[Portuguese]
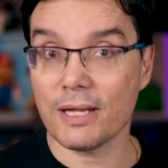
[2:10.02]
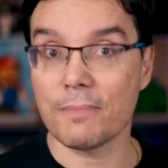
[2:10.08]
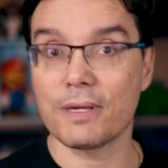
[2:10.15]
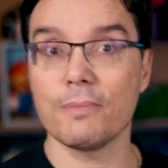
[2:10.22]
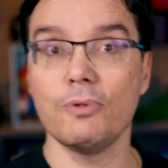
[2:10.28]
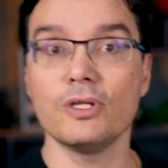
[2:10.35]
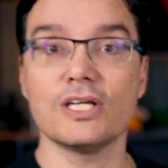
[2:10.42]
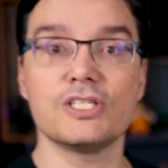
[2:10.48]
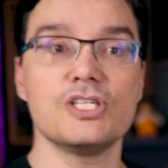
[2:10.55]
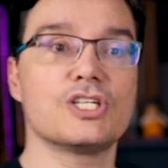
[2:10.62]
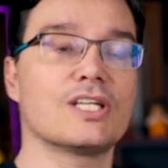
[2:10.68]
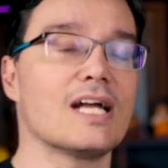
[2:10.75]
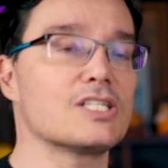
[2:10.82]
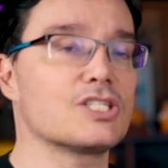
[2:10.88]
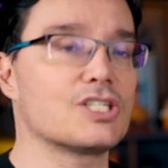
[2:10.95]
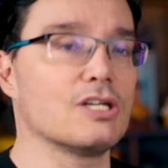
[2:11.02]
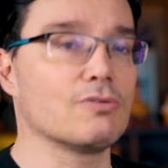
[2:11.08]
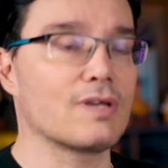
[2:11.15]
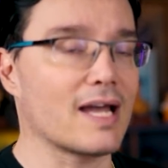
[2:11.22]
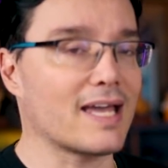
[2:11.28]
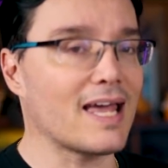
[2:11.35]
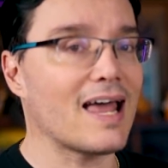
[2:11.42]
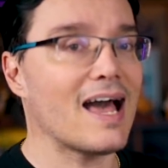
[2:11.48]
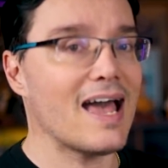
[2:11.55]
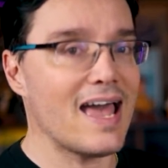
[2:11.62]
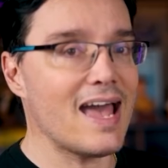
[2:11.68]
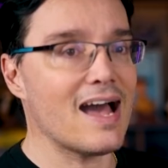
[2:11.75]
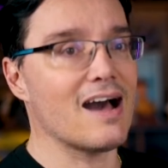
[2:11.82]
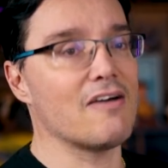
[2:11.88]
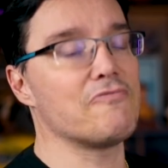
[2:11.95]
tempo que muita gente está achando que aquela
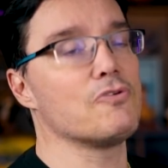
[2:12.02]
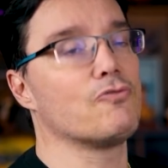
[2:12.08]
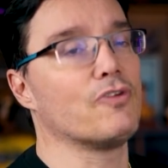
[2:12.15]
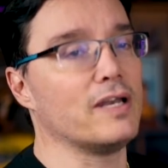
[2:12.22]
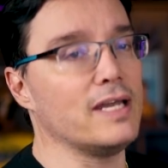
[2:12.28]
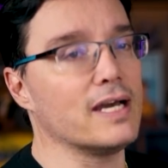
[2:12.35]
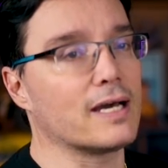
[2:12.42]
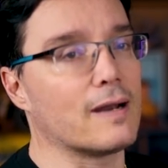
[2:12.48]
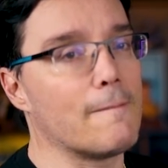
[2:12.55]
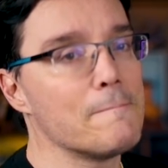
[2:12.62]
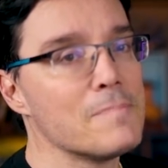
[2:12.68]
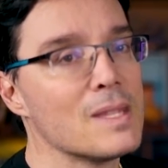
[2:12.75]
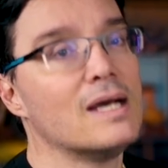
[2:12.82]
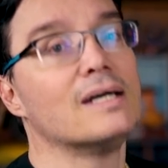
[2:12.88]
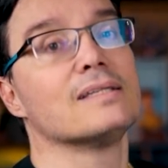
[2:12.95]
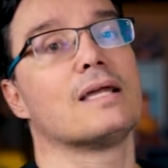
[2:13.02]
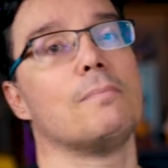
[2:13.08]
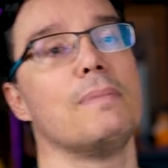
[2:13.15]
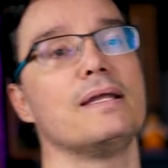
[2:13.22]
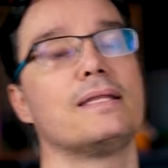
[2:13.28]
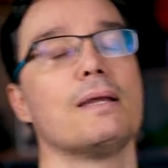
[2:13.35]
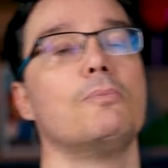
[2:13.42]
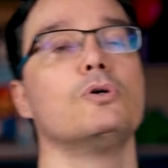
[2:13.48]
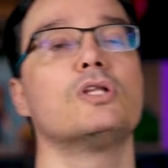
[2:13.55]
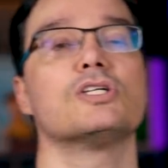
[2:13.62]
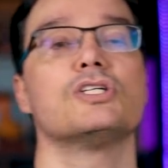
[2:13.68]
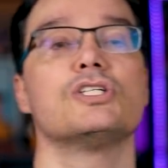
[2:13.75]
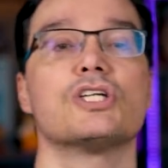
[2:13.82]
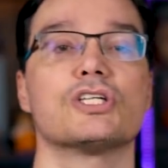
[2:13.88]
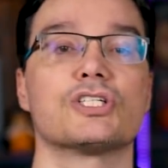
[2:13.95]
é a Viúva Negra, também tem muita
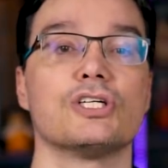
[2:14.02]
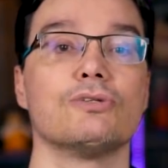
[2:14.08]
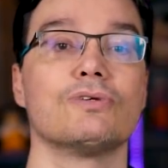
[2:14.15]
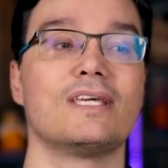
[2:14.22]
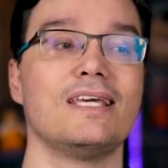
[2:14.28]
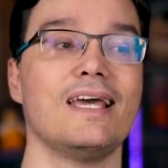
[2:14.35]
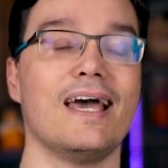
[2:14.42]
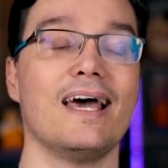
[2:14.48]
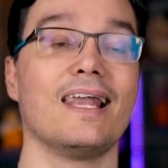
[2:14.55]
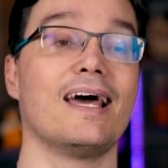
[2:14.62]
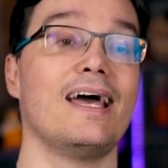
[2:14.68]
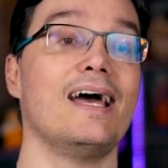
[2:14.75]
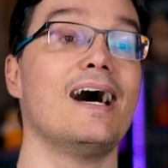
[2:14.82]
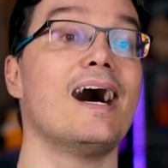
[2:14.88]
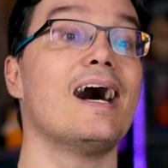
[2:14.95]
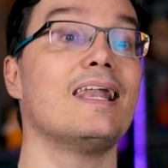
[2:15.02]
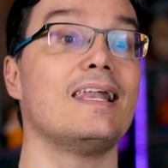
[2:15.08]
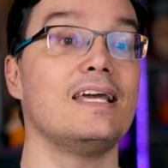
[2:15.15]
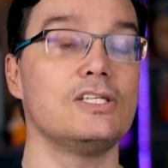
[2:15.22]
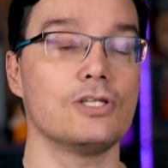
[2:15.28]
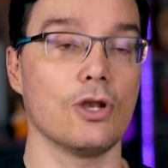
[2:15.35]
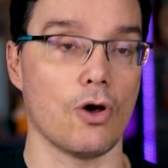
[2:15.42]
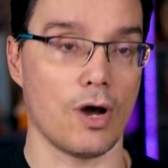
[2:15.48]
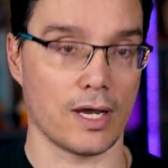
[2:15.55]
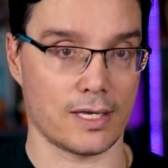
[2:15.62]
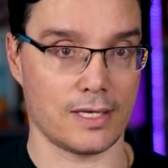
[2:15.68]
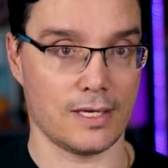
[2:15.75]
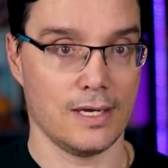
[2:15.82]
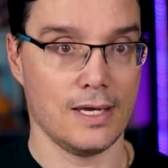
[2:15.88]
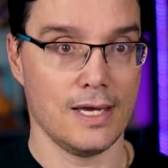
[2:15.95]
gente achando que ela é a Lady Loki.
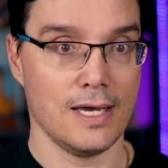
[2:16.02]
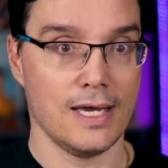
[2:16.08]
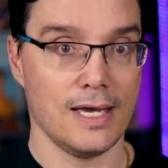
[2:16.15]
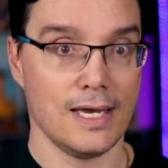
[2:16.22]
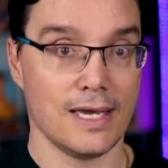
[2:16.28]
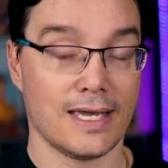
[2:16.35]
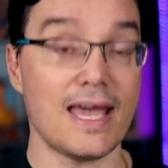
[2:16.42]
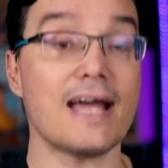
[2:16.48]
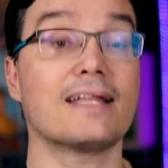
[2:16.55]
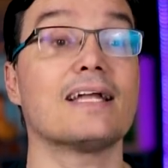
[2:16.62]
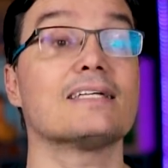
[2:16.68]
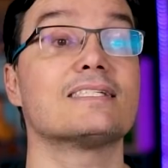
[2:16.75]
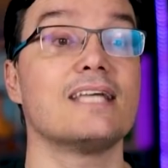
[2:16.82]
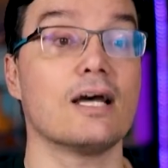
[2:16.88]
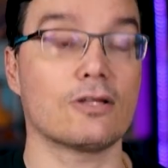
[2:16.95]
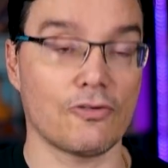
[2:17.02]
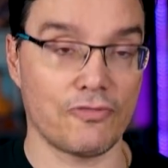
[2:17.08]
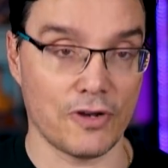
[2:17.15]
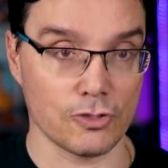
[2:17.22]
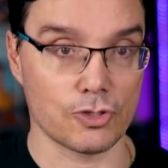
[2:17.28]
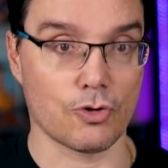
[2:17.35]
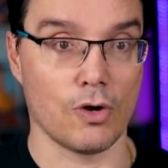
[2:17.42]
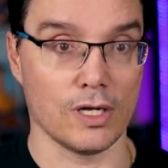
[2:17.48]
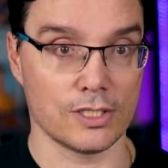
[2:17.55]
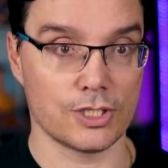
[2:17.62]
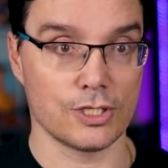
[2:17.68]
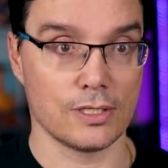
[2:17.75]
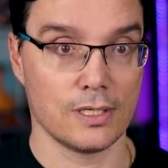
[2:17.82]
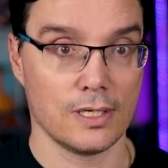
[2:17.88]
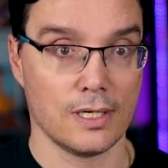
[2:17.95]
Quem é que tá certo, afinal de
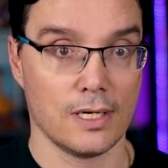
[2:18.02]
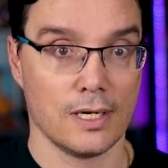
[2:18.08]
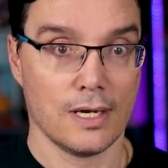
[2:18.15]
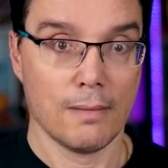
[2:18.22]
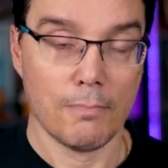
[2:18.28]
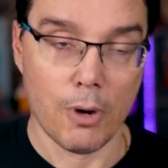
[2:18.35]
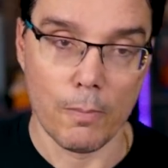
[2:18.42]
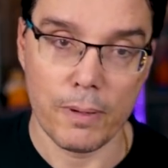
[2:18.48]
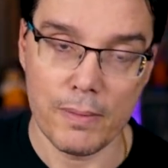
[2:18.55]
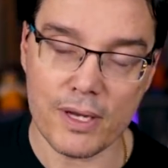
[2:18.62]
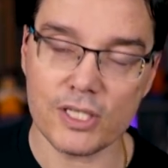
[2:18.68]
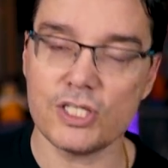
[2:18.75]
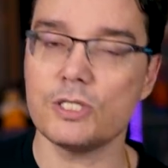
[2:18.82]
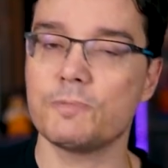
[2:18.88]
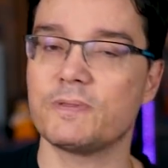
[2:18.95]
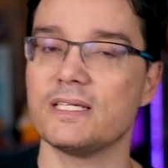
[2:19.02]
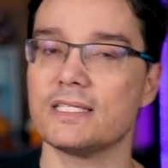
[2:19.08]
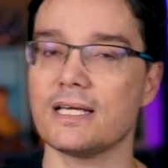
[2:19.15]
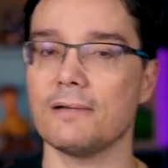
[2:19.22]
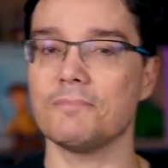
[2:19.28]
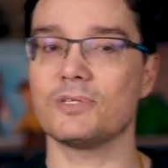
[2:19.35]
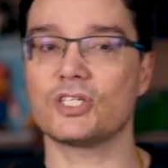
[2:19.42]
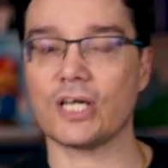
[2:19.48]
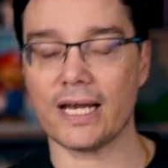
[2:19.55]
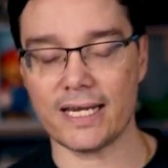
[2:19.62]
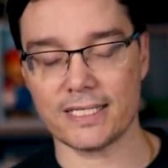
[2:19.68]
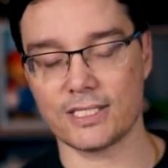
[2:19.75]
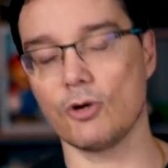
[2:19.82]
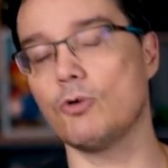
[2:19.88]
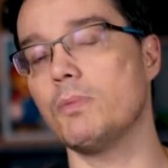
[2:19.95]
contas? Bom, primeiro a gente precisa
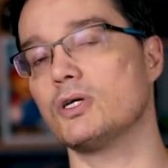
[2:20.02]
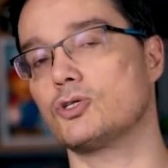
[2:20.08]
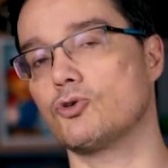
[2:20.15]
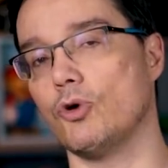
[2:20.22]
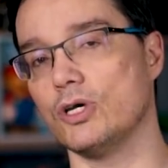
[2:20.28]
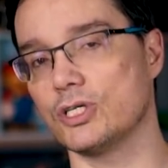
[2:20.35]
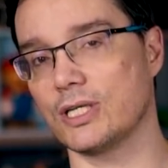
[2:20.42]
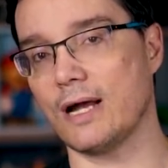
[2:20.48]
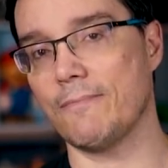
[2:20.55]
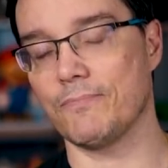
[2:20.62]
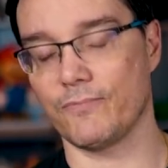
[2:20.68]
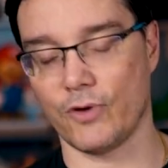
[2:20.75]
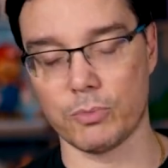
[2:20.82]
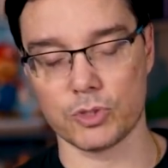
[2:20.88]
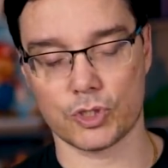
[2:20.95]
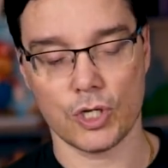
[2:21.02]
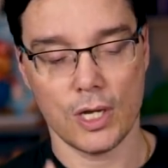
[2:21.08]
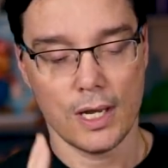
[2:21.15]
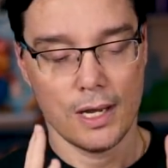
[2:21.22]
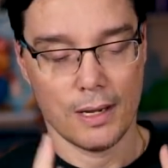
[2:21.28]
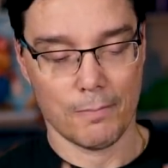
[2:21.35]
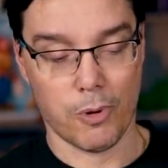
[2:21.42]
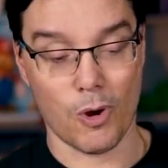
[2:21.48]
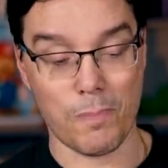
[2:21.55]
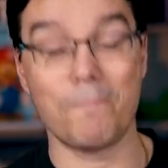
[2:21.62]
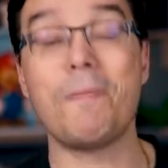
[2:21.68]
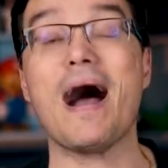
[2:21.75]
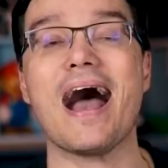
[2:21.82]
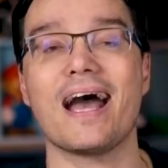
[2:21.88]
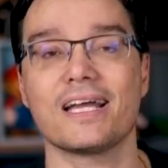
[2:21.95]
esclarecer algumas coisas, tá? Vamos por
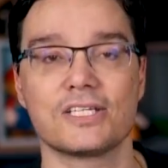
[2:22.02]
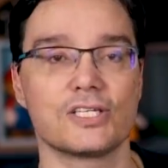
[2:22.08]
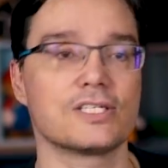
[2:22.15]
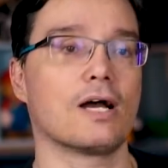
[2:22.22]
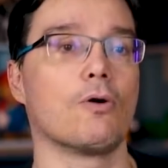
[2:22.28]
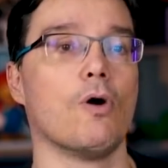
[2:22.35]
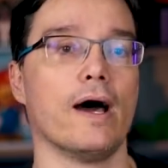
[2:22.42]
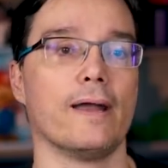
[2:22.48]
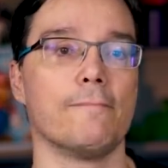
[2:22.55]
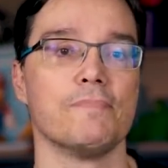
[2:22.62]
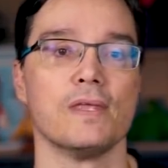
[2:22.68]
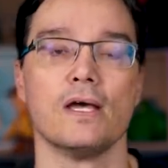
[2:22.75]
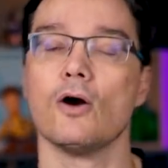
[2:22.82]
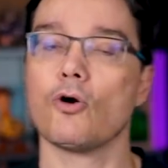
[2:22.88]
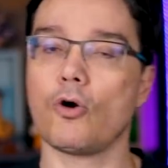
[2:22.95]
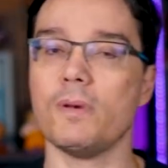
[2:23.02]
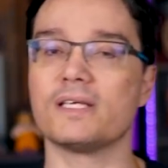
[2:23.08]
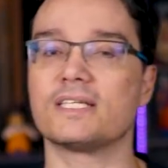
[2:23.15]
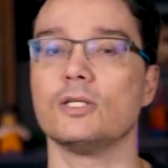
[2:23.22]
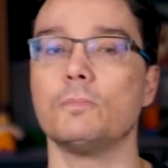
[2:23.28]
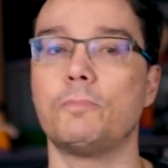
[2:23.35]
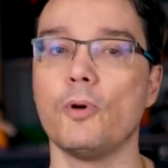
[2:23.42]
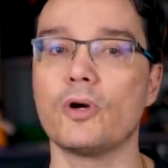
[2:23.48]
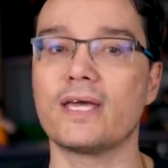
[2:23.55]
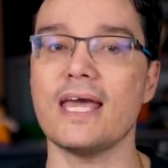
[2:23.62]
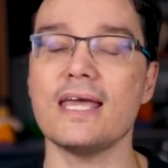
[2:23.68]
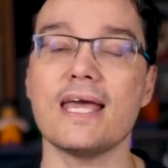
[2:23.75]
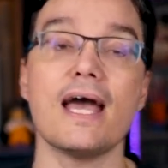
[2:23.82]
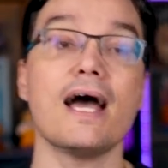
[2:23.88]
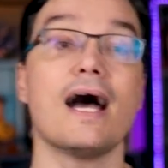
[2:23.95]
partes agora. Começando por
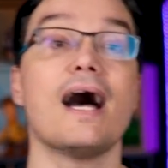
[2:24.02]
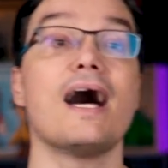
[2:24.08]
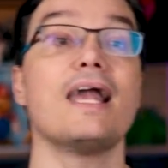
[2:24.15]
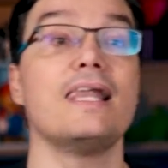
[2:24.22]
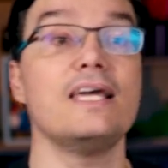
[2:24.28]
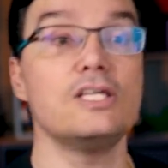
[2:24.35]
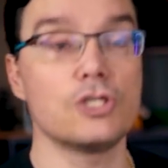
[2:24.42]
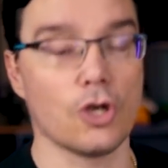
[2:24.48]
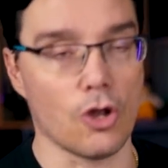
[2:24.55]
quem é a Lady